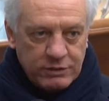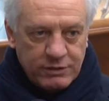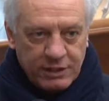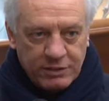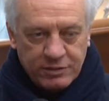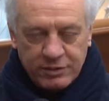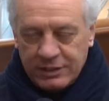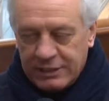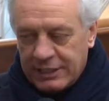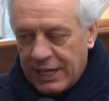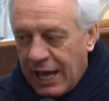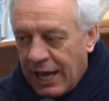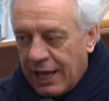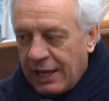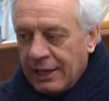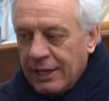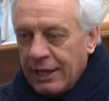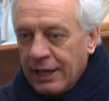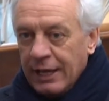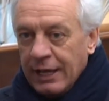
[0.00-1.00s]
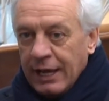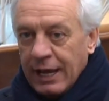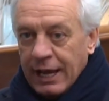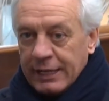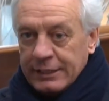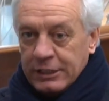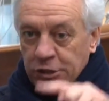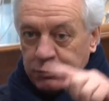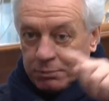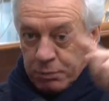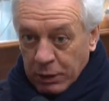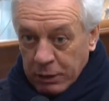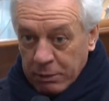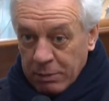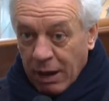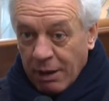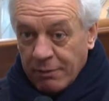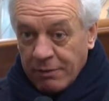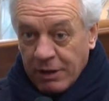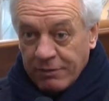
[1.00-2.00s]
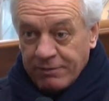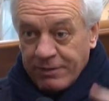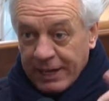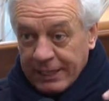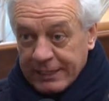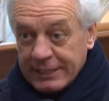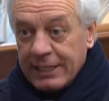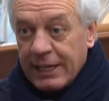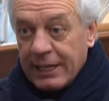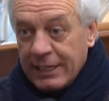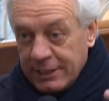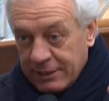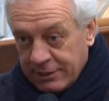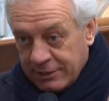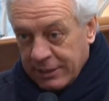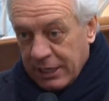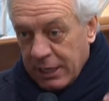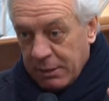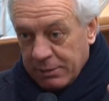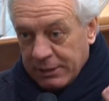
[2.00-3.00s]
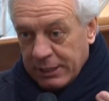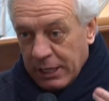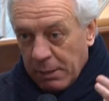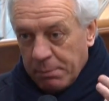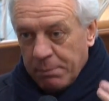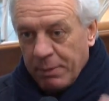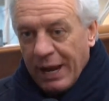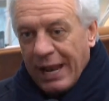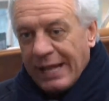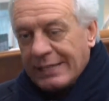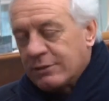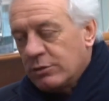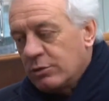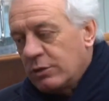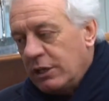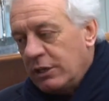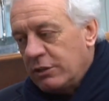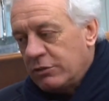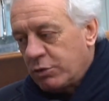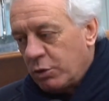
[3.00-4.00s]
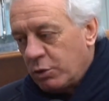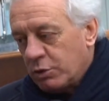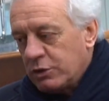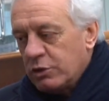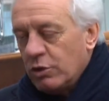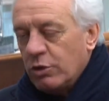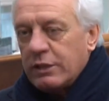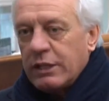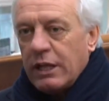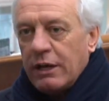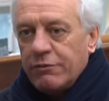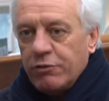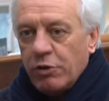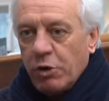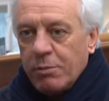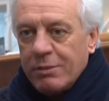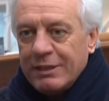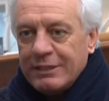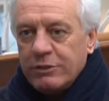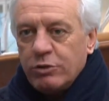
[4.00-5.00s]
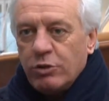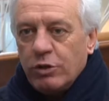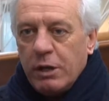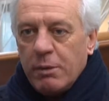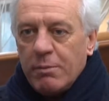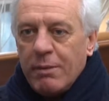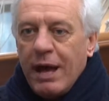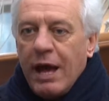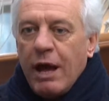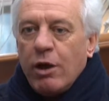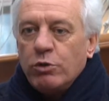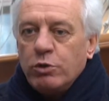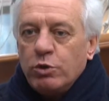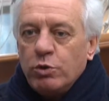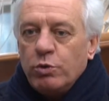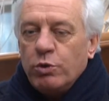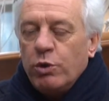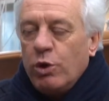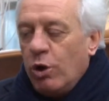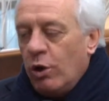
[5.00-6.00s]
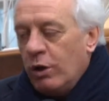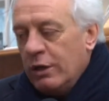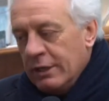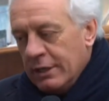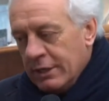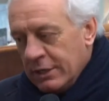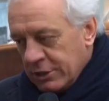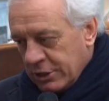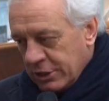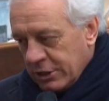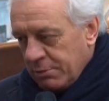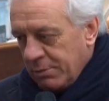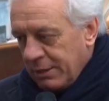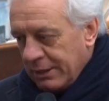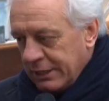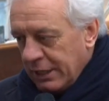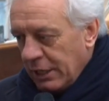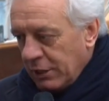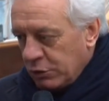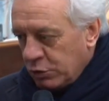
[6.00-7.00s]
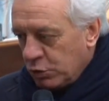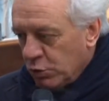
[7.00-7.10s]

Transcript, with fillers: diversità, è disponibile a far parte dell'insieme del palazzo dell'istruzione e della formazione, ma ognuno ci mette il